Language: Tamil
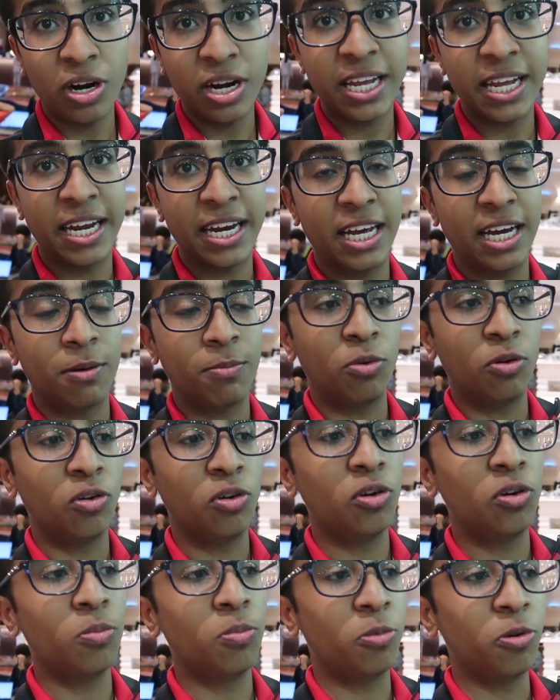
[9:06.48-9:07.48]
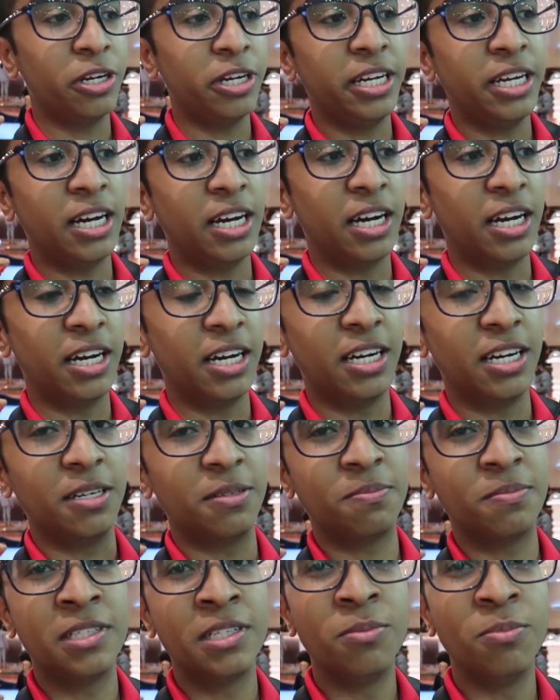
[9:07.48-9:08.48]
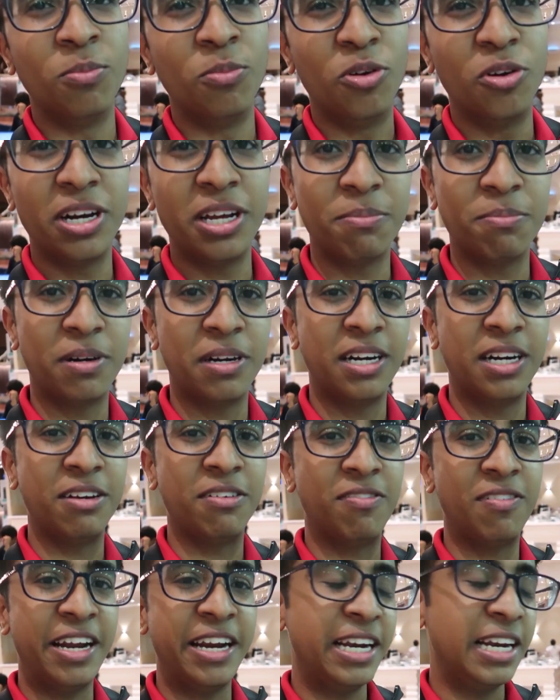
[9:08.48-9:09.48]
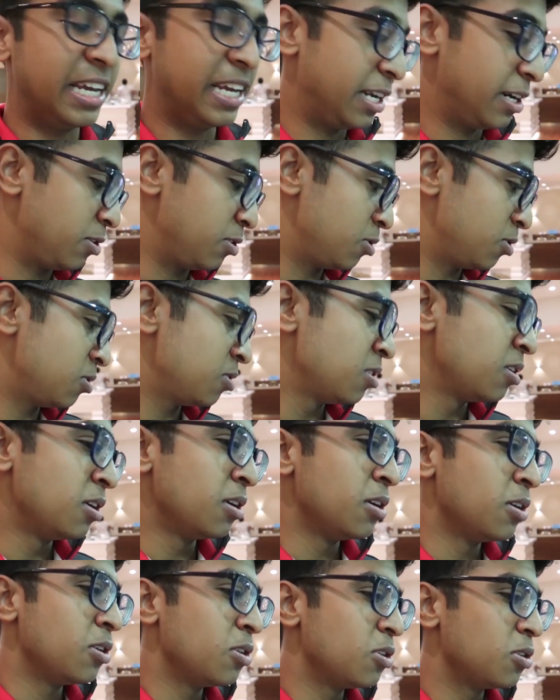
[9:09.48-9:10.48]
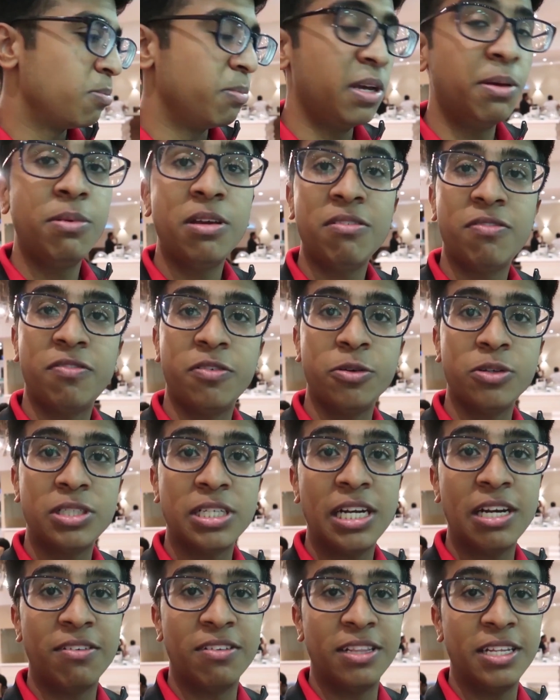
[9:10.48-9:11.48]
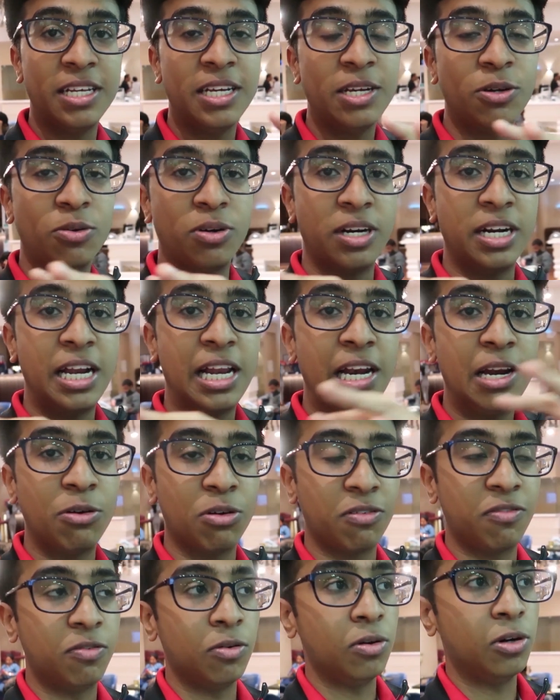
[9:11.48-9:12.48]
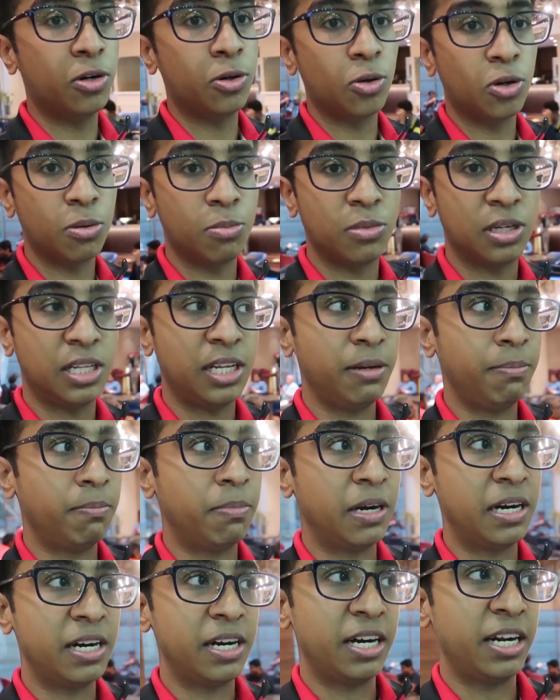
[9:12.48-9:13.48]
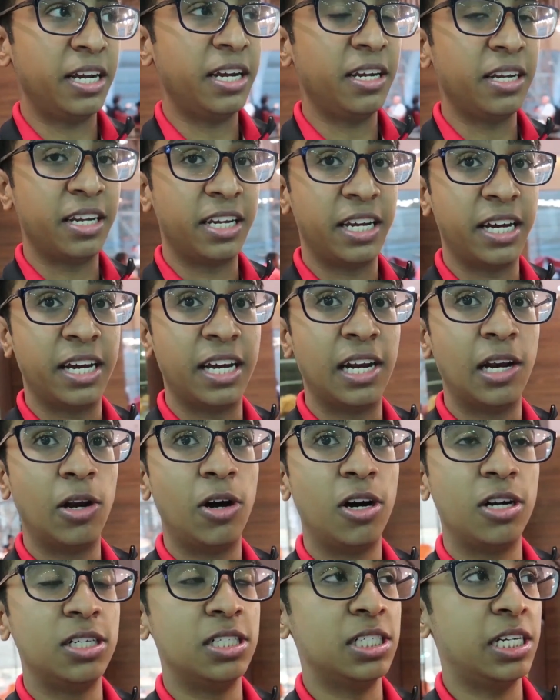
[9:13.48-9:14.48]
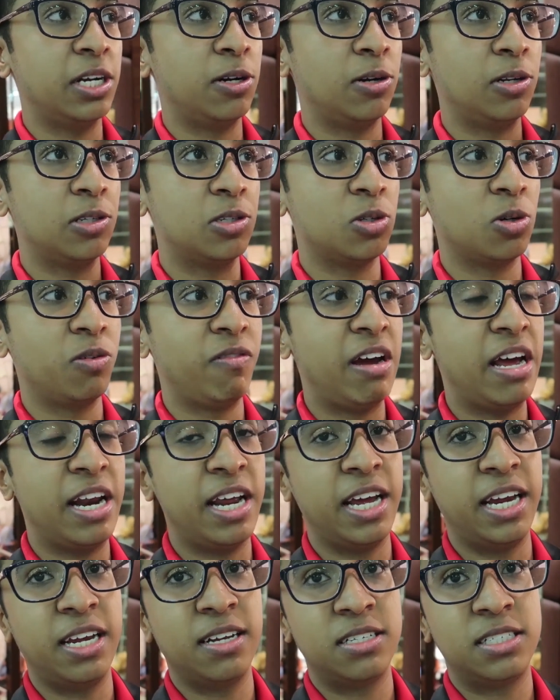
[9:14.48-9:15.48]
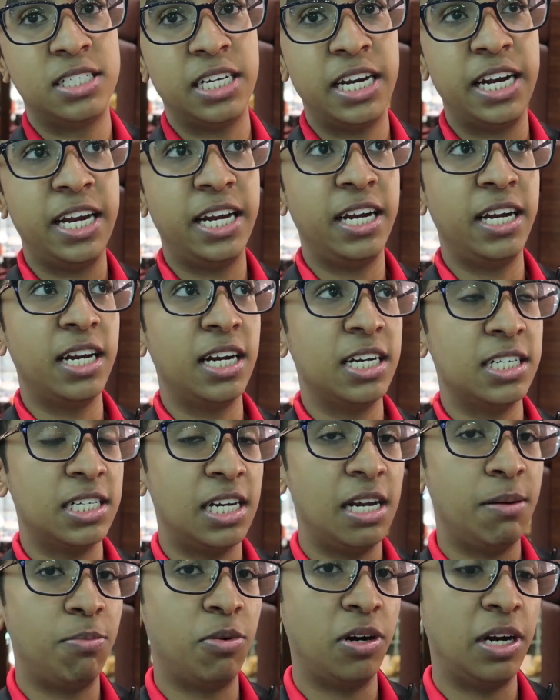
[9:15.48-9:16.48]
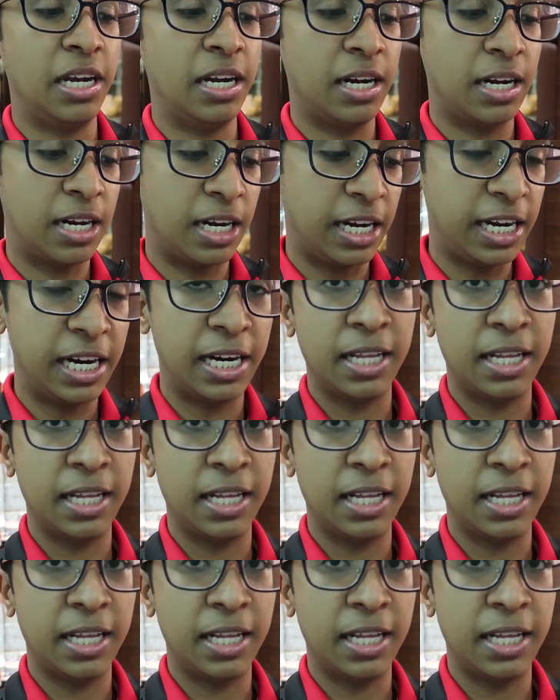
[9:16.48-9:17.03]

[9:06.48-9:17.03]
போர்டிங் ஏரியாவுக்கு போகணும் போய் அங்கே போர்டிங் பண்ணிட்டு ஃப்ளைட்டில் ஏறணும் மேபி ஃப்யூச்சரில் வந்து ஒரு நல்ல ஒரு ஃபுல் டோர் மாதிரி பண்ணுறேன் இங்கே லான்ச் அண்ட் ஆல்சோ வேறு சென்னை இன்டர்நேஷ்னல் ஏர்போர்ட்டில் இருக்கிற